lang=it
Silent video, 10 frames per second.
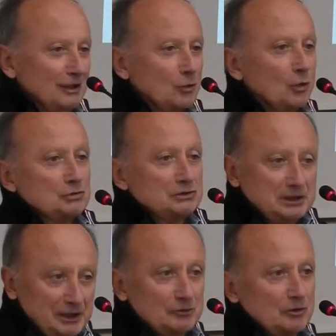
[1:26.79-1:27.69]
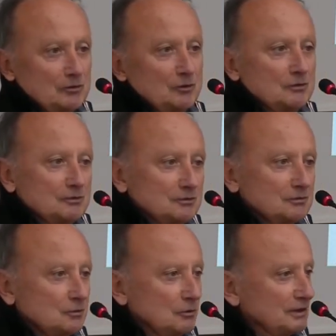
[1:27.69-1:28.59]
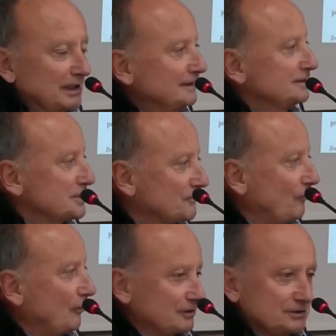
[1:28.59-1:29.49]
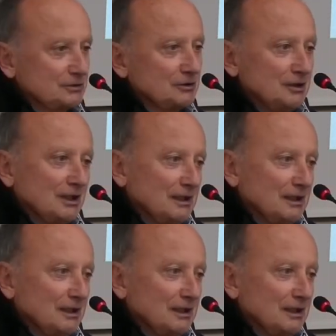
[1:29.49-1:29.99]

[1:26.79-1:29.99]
continuano con grande sforzo